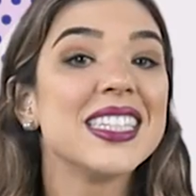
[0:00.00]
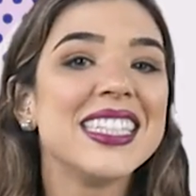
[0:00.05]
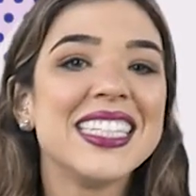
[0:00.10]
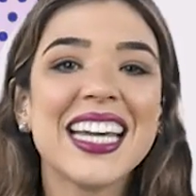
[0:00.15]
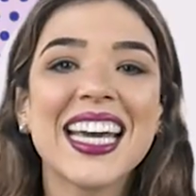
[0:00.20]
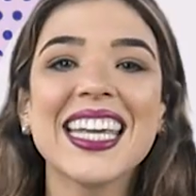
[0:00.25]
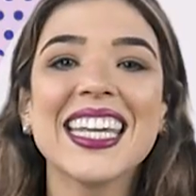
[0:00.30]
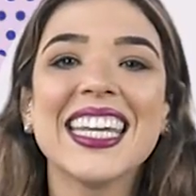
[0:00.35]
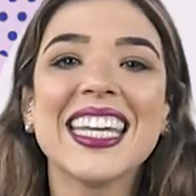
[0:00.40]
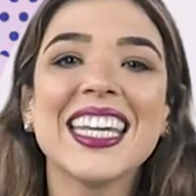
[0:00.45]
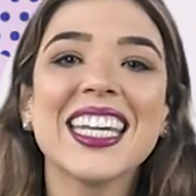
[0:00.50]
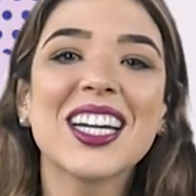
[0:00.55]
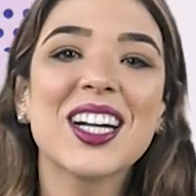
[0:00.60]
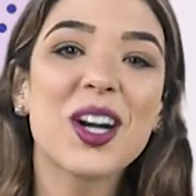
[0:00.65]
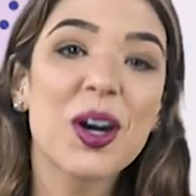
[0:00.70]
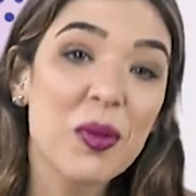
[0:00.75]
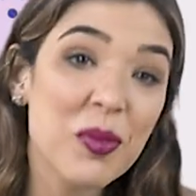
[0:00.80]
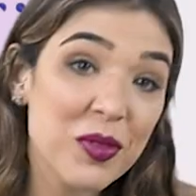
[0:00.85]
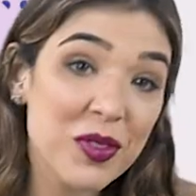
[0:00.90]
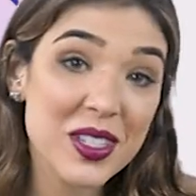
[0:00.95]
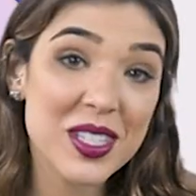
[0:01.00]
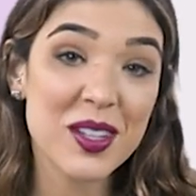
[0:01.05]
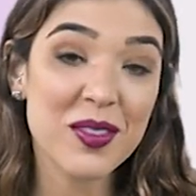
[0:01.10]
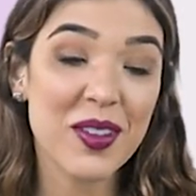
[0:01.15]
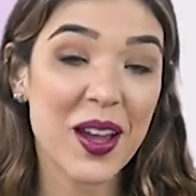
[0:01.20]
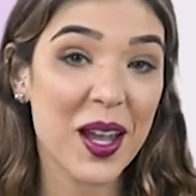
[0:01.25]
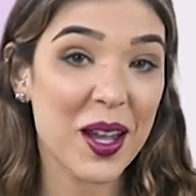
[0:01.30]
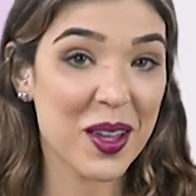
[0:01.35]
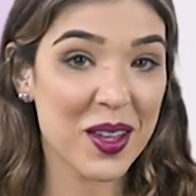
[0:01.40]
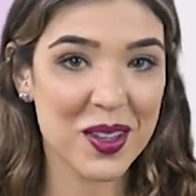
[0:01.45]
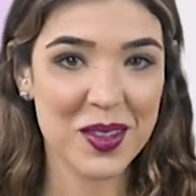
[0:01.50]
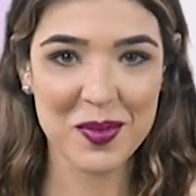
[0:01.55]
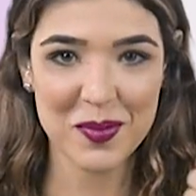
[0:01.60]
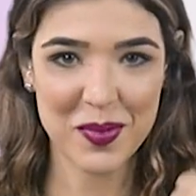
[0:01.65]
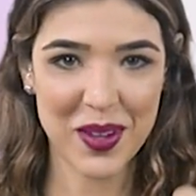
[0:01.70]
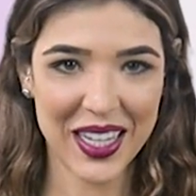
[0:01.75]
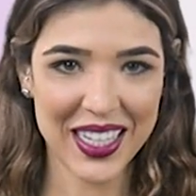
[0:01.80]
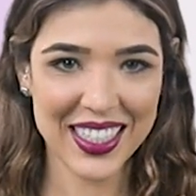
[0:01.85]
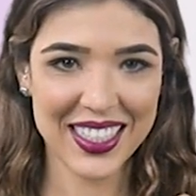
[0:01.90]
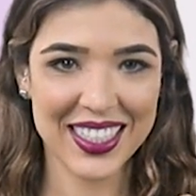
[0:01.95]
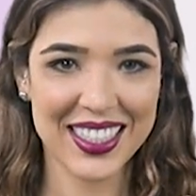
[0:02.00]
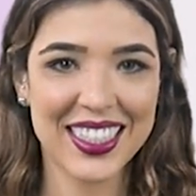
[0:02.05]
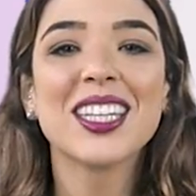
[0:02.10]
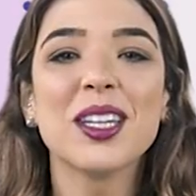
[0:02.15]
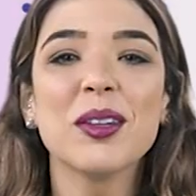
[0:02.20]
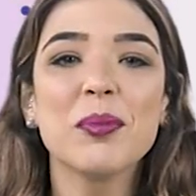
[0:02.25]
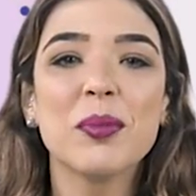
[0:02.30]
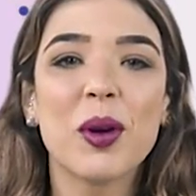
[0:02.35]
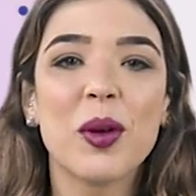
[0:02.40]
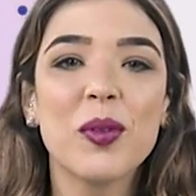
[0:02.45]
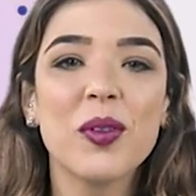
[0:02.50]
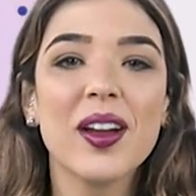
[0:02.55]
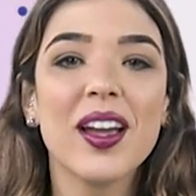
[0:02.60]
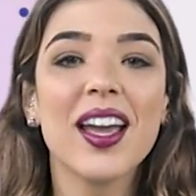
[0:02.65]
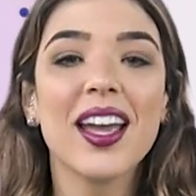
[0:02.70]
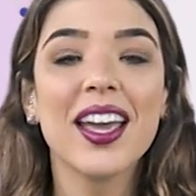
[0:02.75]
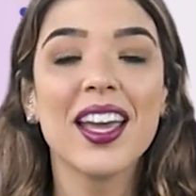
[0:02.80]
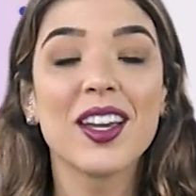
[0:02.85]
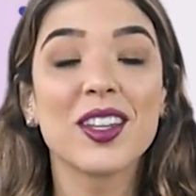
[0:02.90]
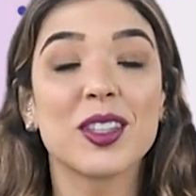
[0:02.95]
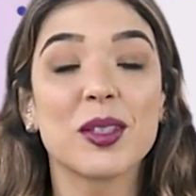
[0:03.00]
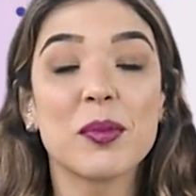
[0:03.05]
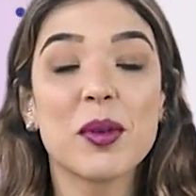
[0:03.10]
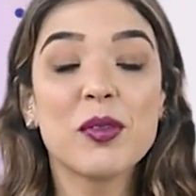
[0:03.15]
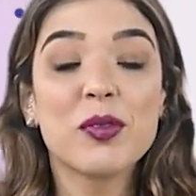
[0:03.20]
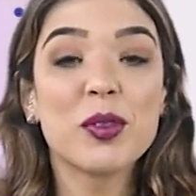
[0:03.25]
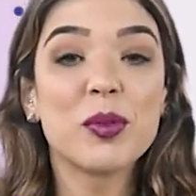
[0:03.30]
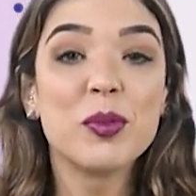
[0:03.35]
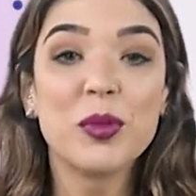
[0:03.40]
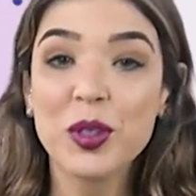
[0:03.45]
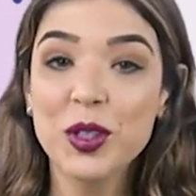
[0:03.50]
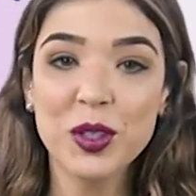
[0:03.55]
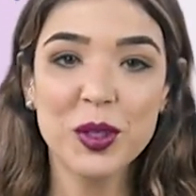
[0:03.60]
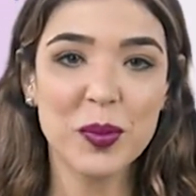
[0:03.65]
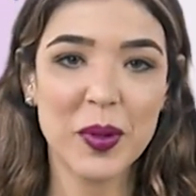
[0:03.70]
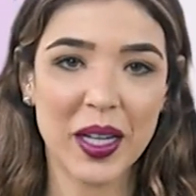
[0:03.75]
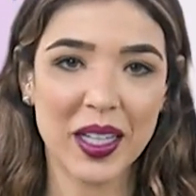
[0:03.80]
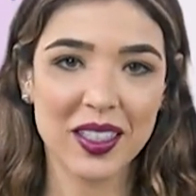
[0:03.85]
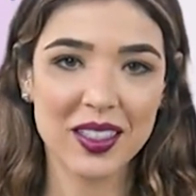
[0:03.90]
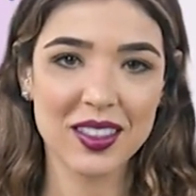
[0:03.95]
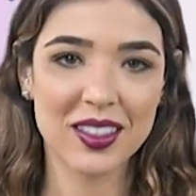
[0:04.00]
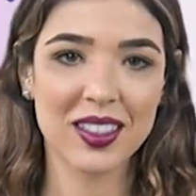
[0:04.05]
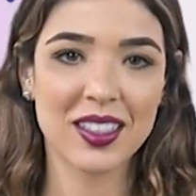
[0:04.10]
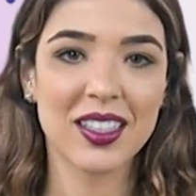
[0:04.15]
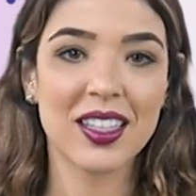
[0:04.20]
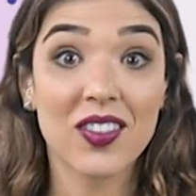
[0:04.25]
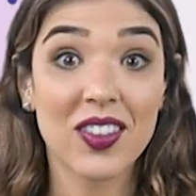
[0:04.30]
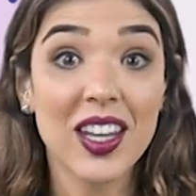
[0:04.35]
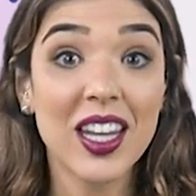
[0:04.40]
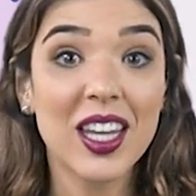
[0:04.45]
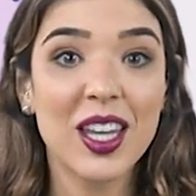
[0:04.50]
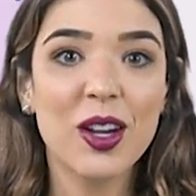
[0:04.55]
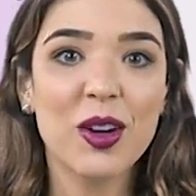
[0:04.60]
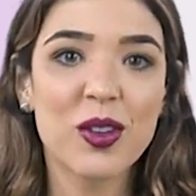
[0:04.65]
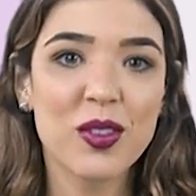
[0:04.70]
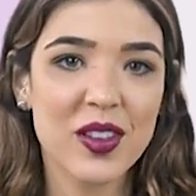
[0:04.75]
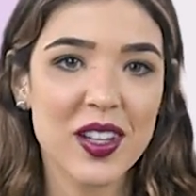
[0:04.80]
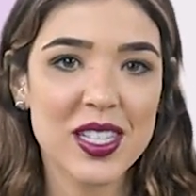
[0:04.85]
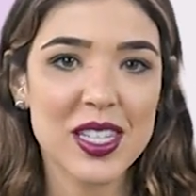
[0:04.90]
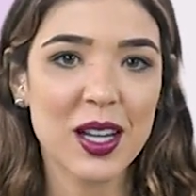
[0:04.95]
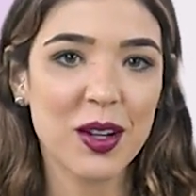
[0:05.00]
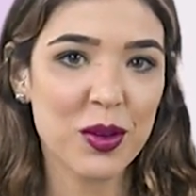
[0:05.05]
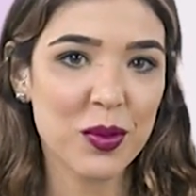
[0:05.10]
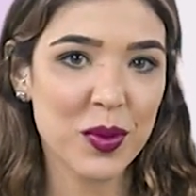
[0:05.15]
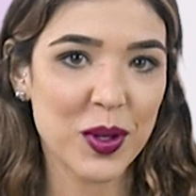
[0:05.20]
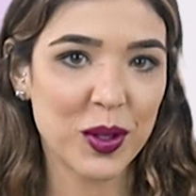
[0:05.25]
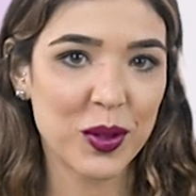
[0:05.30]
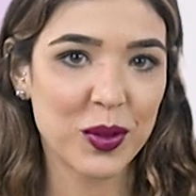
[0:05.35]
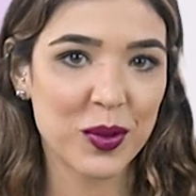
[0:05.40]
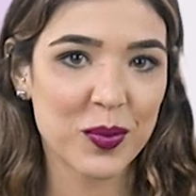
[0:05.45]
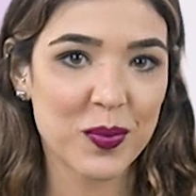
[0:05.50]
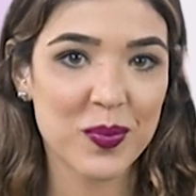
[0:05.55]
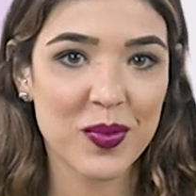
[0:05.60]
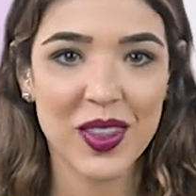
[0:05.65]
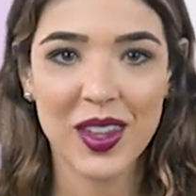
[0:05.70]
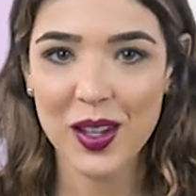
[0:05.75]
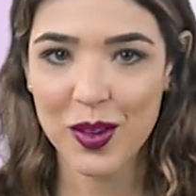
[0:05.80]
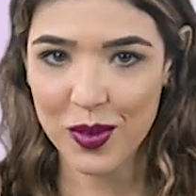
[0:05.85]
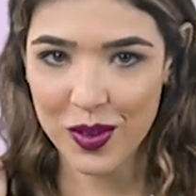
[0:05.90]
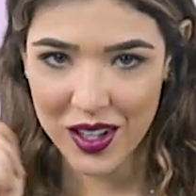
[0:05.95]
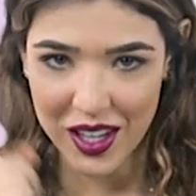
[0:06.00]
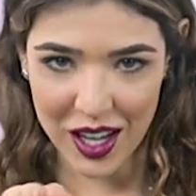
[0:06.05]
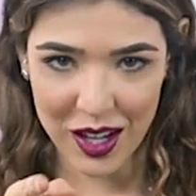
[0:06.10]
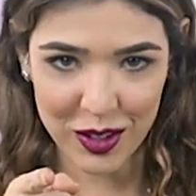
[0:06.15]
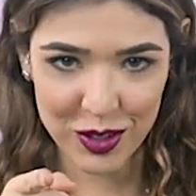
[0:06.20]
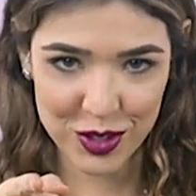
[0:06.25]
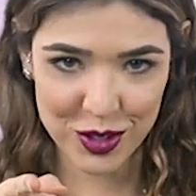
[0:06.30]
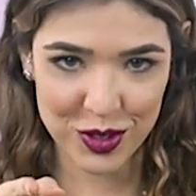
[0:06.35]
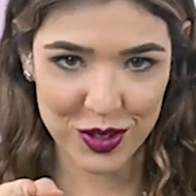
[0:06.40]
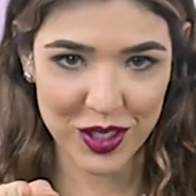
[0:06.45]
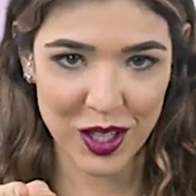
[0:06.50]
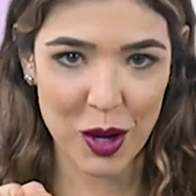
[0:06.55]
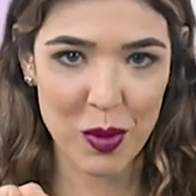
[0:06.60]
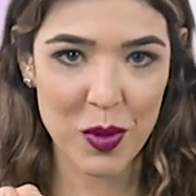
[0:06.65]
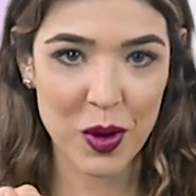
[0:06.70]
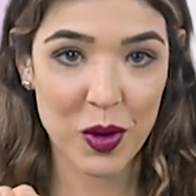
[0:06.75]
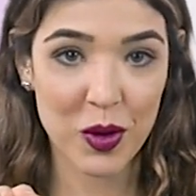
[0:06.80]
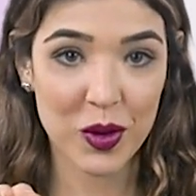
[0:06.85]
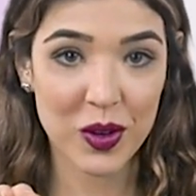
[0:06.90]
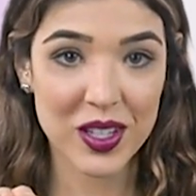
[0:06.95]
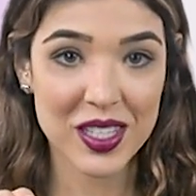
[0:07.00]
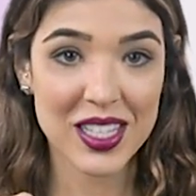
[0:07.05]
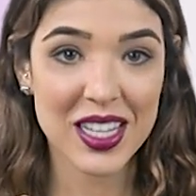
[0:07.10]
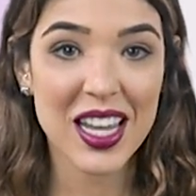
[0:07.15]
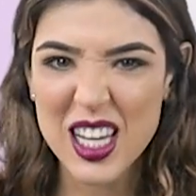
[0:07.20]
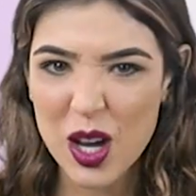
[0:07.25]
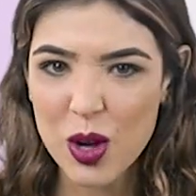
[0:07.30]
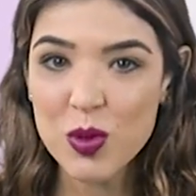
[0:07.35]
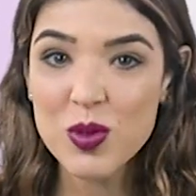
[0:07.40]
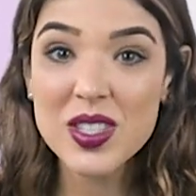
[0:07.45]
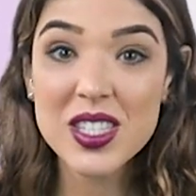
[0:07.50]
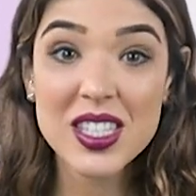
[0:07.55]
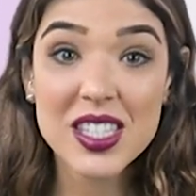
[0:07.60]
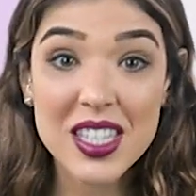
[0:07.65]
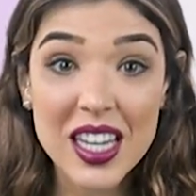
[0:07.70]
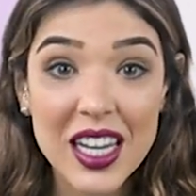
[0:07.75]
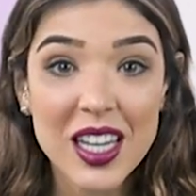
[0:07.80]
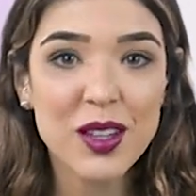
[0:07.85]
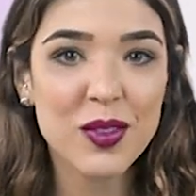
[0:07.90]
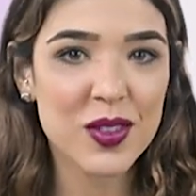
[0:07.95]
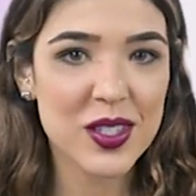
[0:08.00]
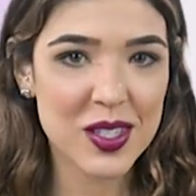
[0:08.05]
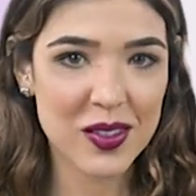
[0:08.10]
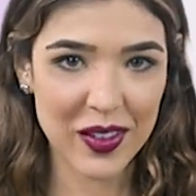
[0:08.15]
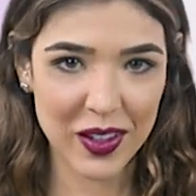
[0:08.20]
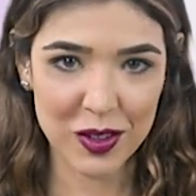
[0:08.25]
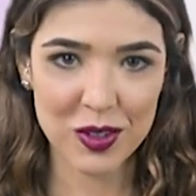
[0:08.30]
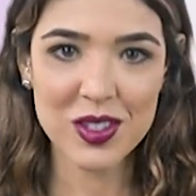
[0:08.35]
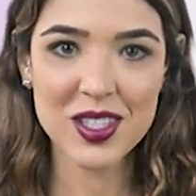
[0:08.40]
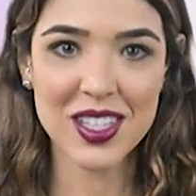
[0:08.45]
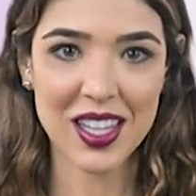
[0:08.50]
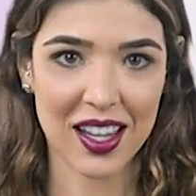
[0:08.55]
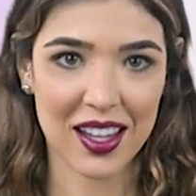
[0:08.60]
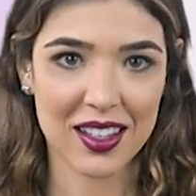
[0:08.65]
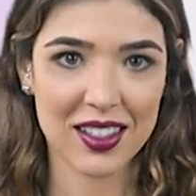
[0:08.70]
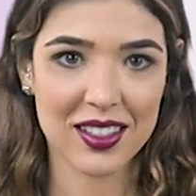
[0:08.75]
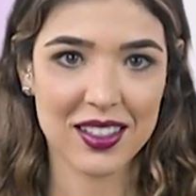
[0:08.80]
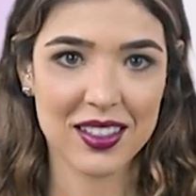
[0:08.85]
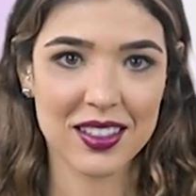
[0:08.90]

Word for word: E aí, como você vai? Bem? Que bom! Eu também vou muito bem. Vem aqui conversar comigo. Eu quero te contar uma coisa e eu sei que você vai gostar.